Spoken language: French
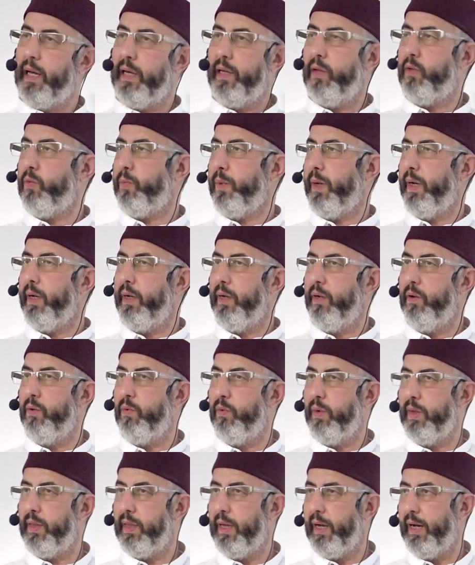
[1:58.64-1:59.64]
subhanahu
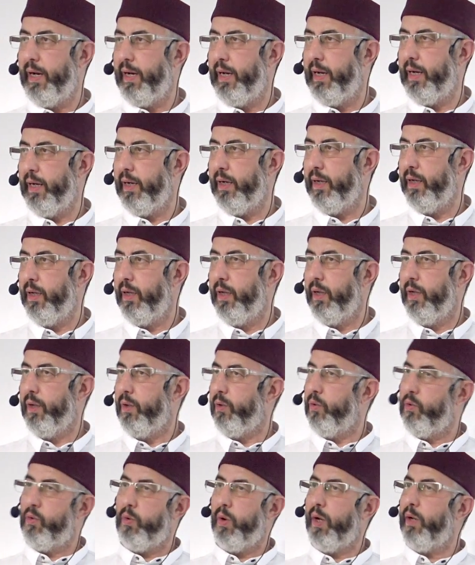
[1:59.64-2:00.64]
wa ta'ala.
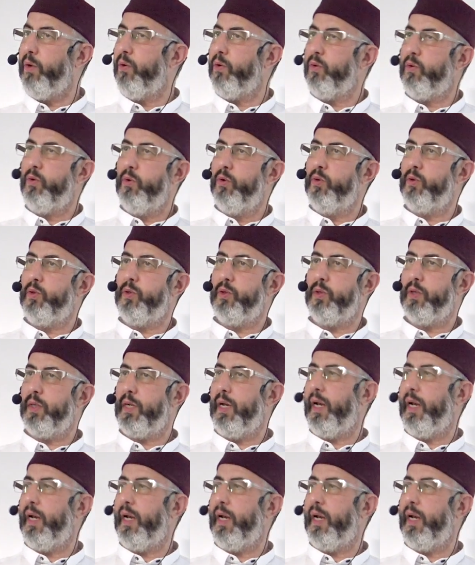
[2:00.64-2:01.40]
Nous croyons tous